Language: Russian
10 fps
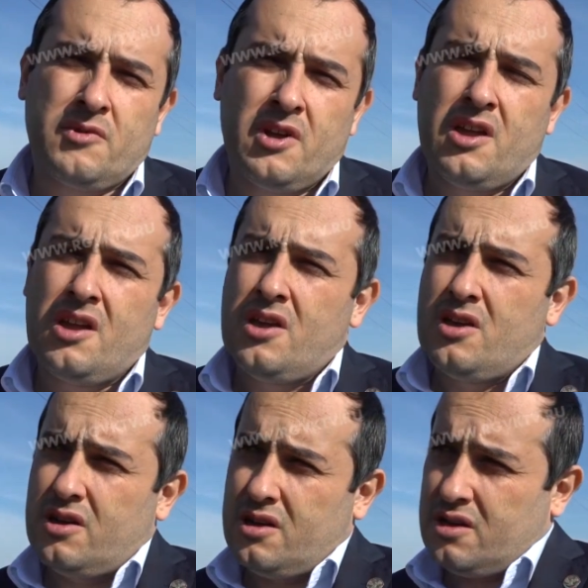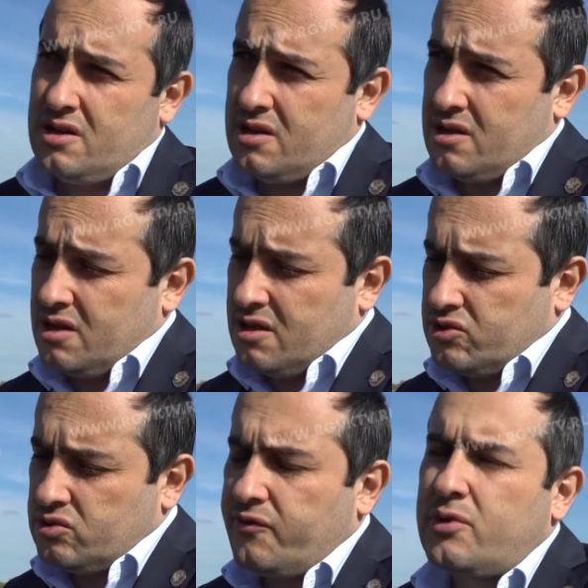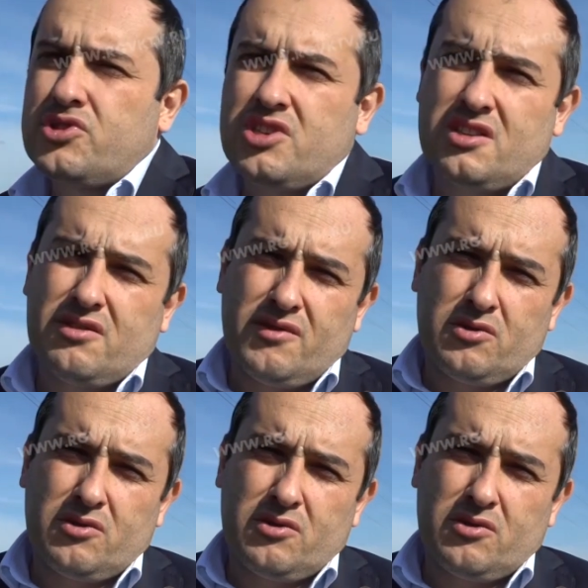э, включить в